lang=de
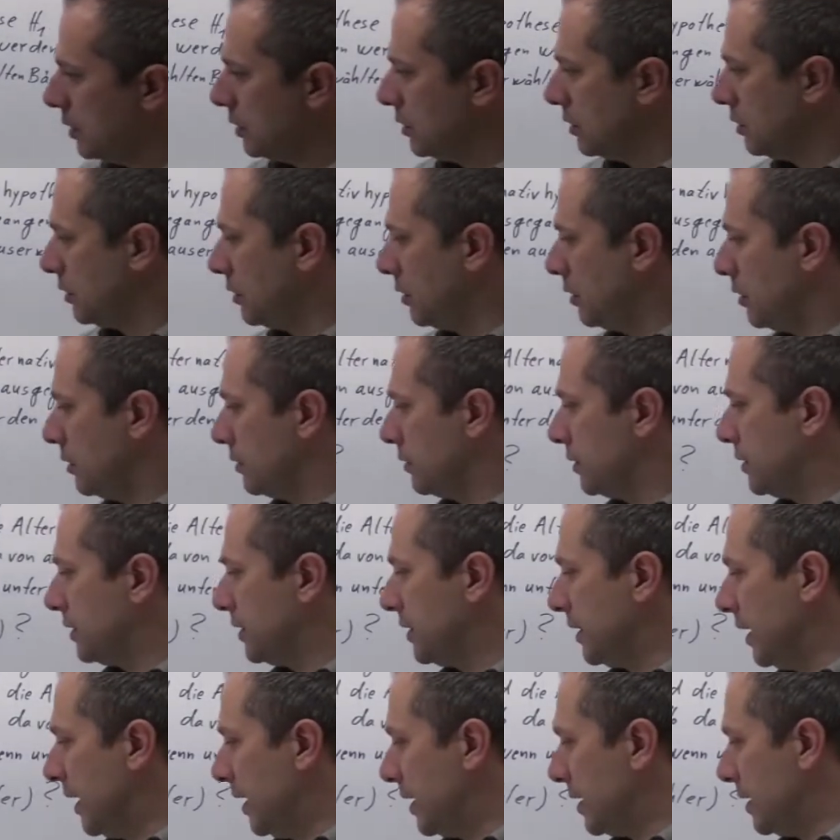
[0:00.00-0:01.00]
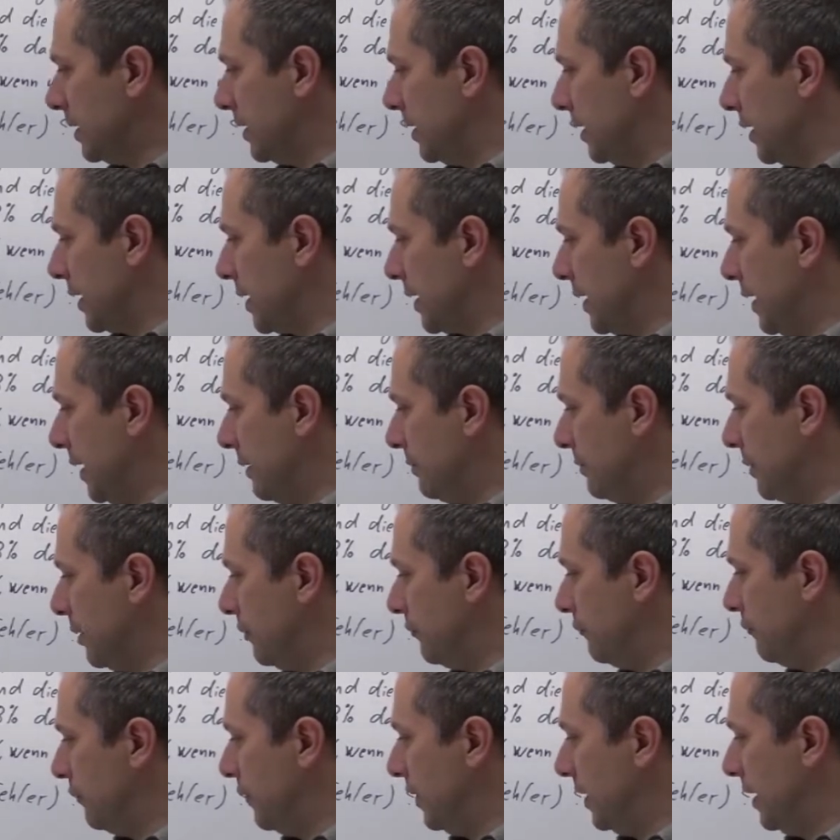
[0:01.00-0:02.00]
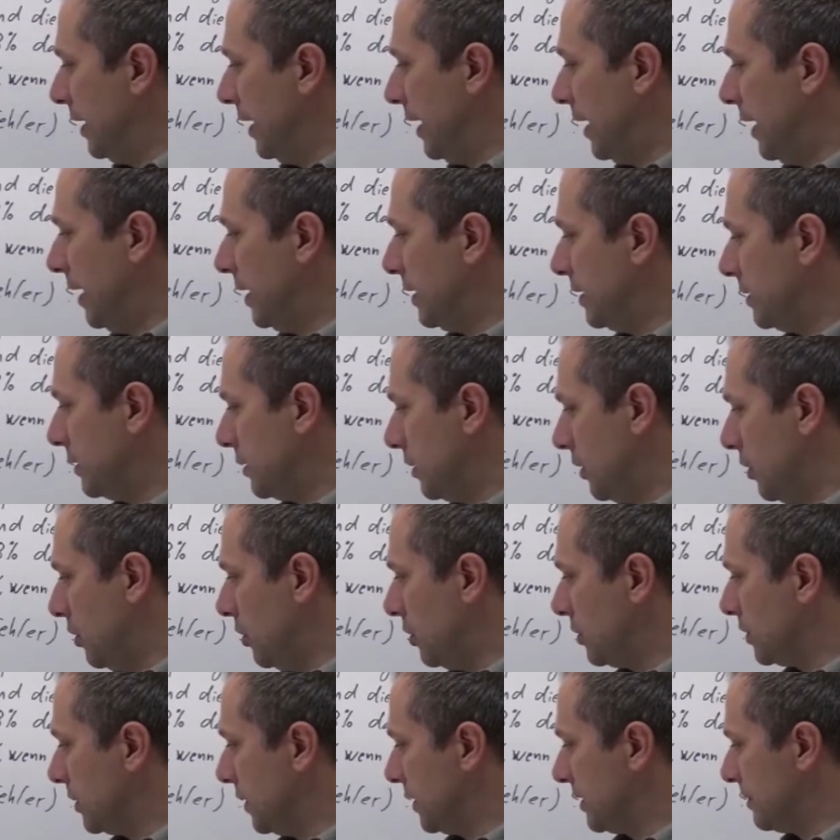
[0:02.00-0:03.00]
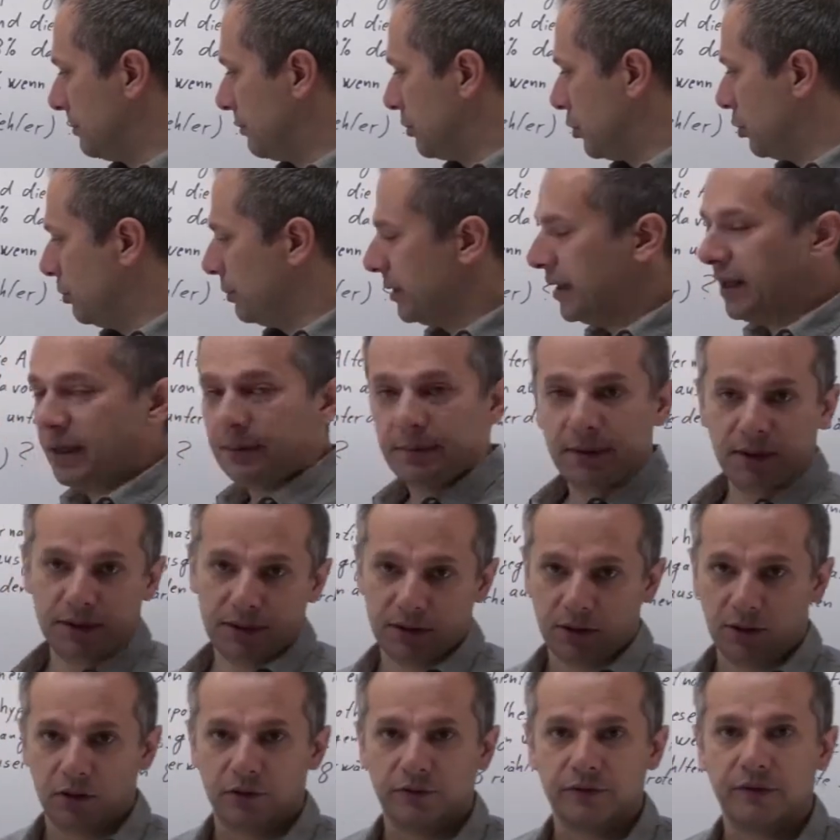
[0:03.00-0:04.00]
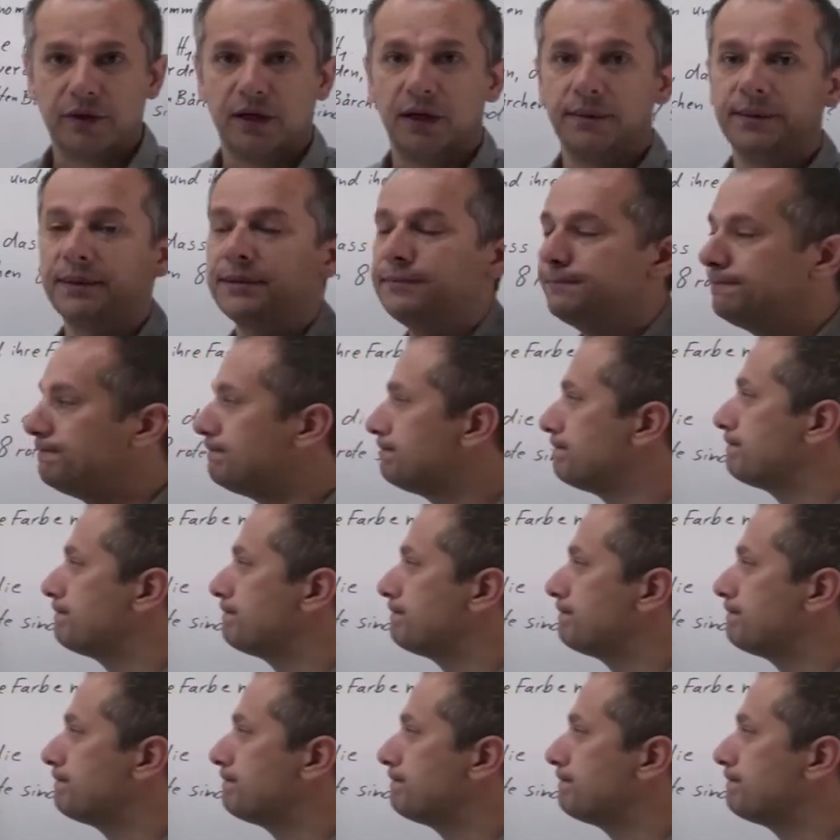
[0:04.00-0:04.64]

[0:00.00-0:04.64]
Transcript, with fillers: Und daran erkennt man vielleicht auch das Problem an der Aufgabe.